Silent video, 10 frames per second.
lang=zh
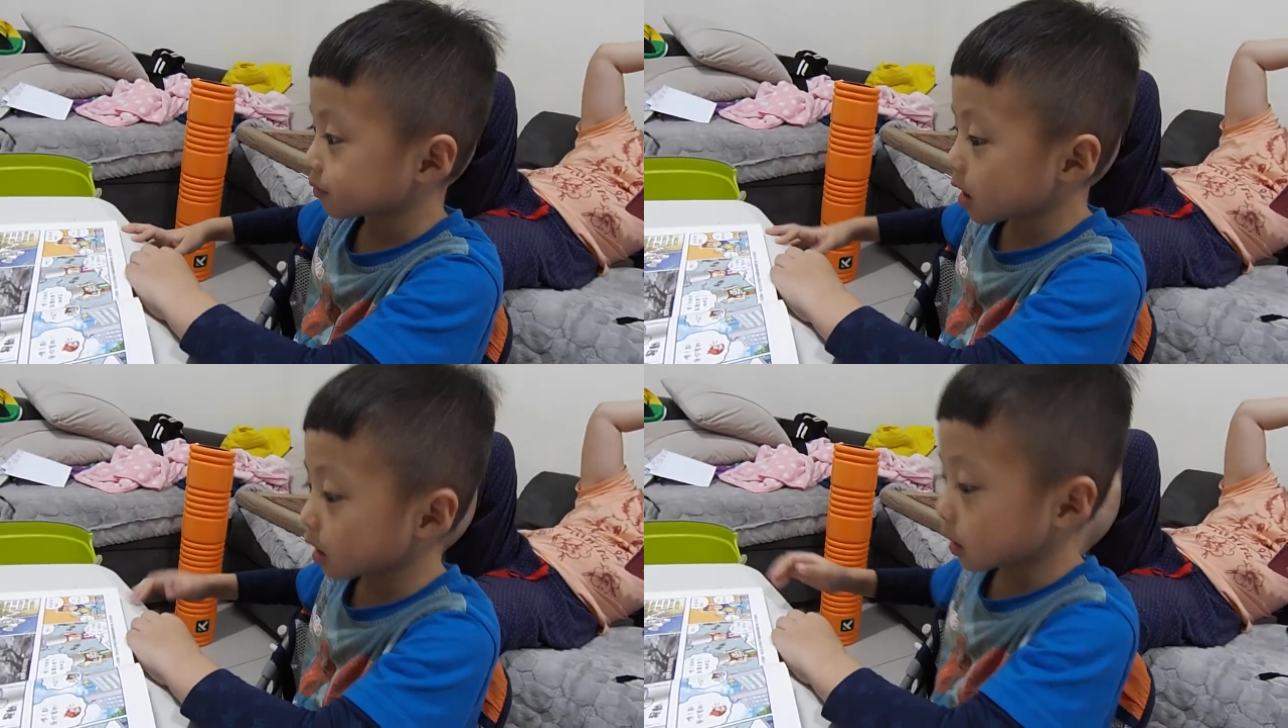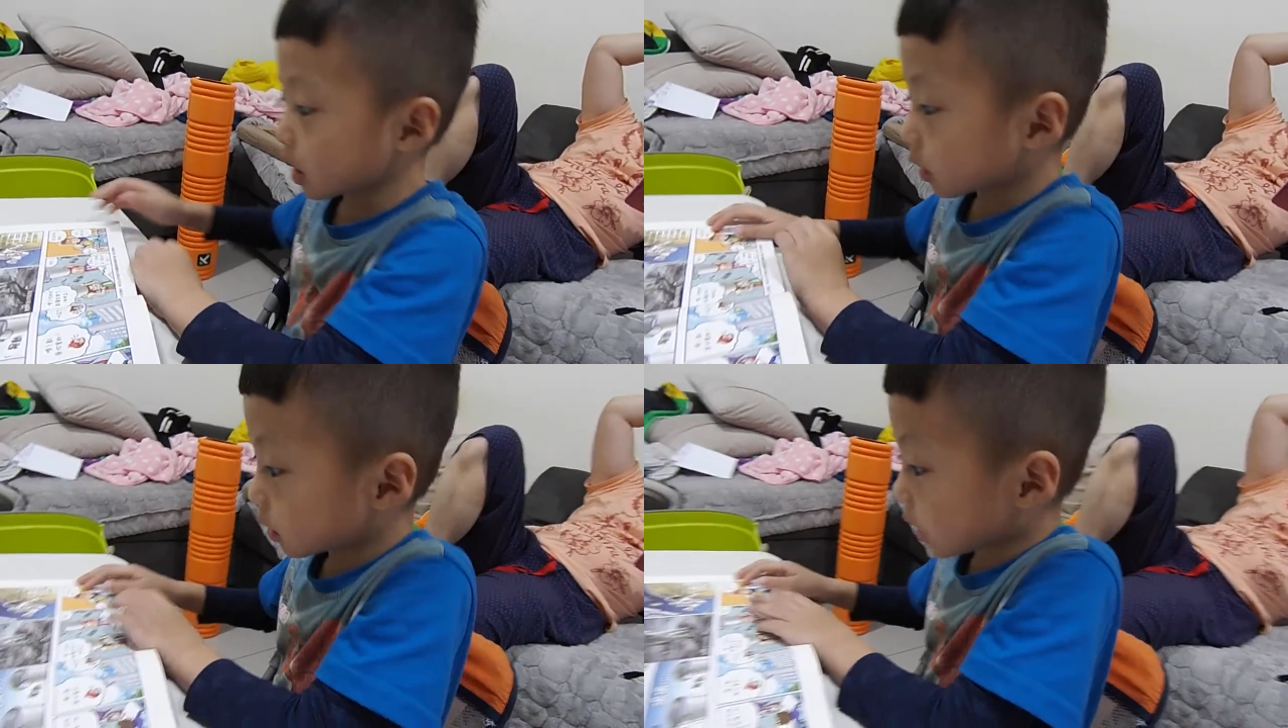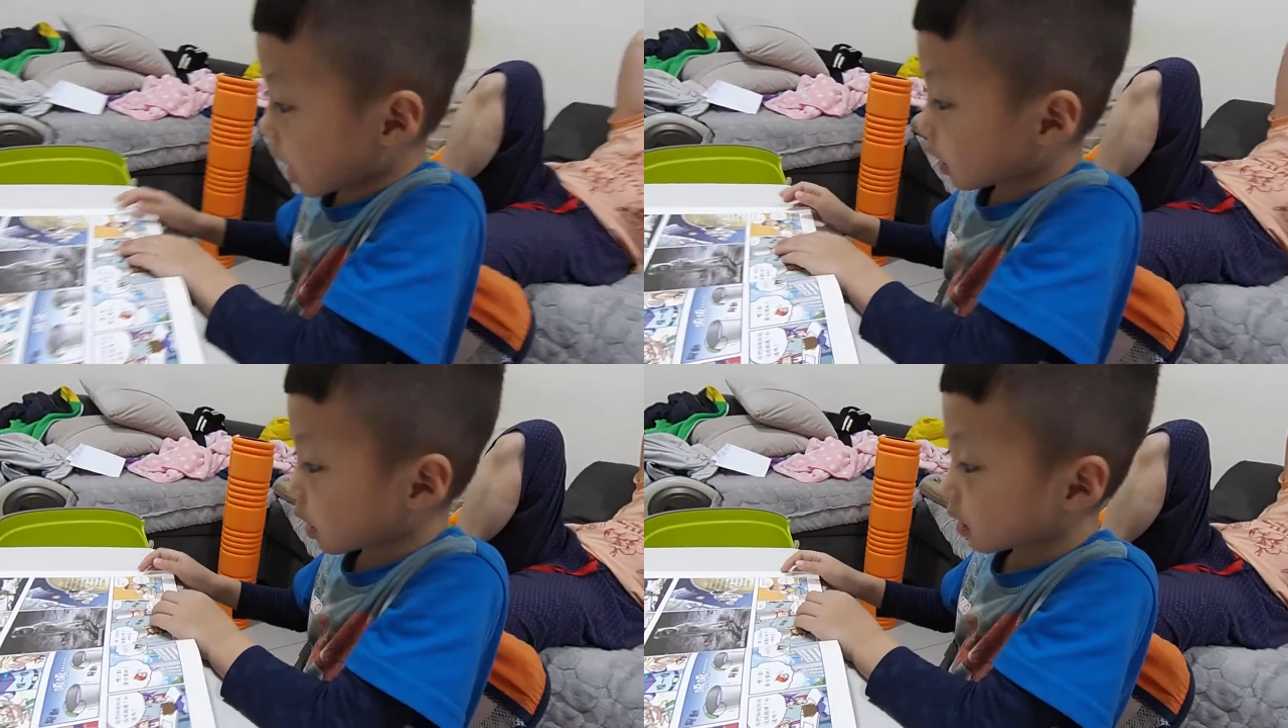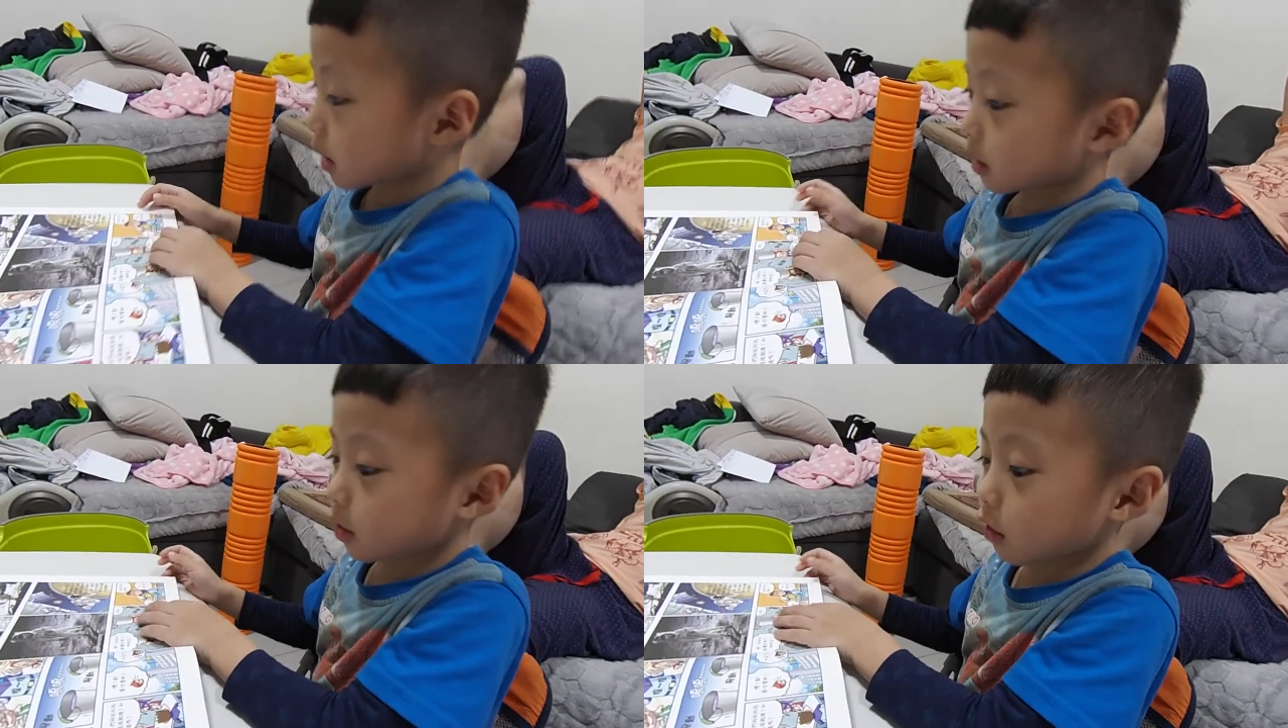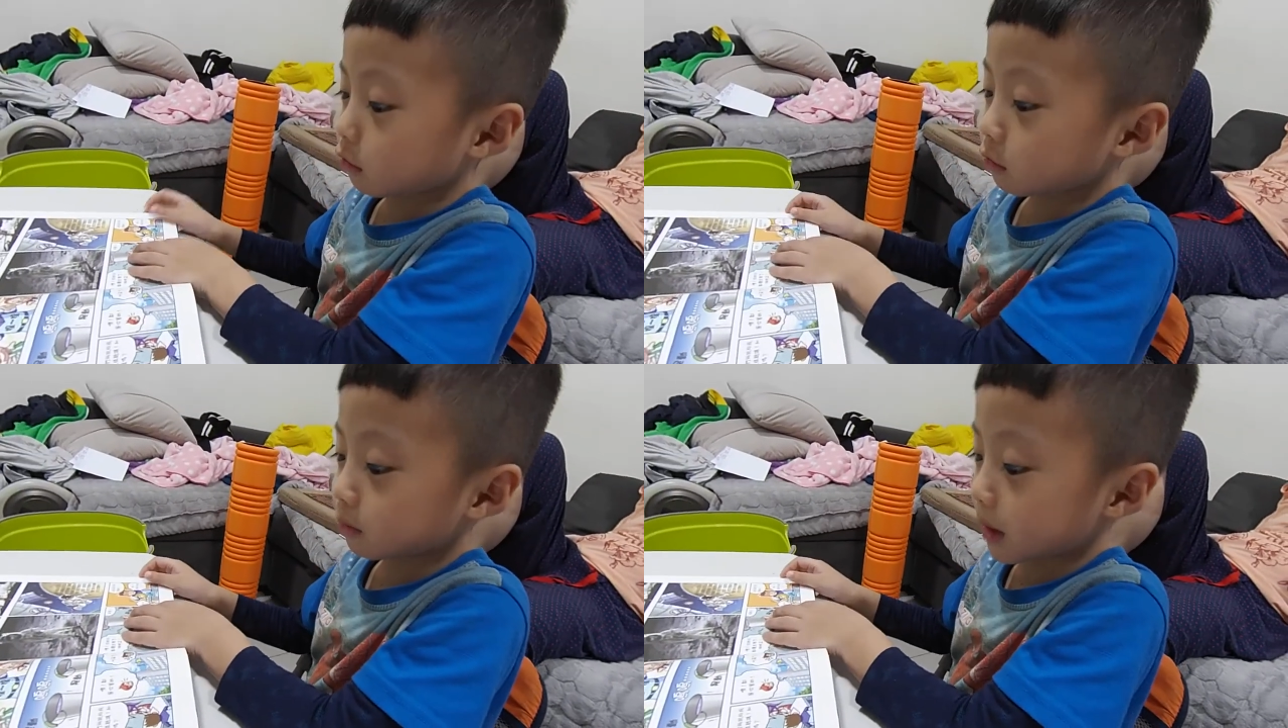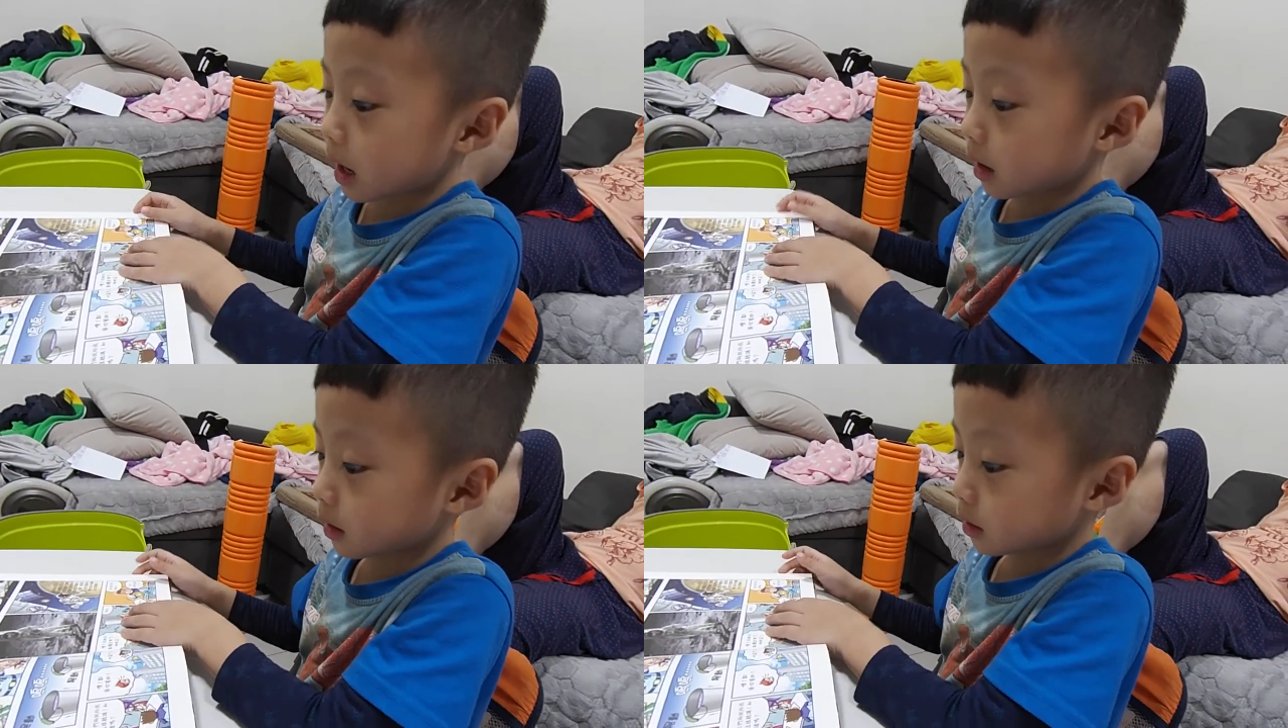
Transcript: 感觉。他可以看到路吗？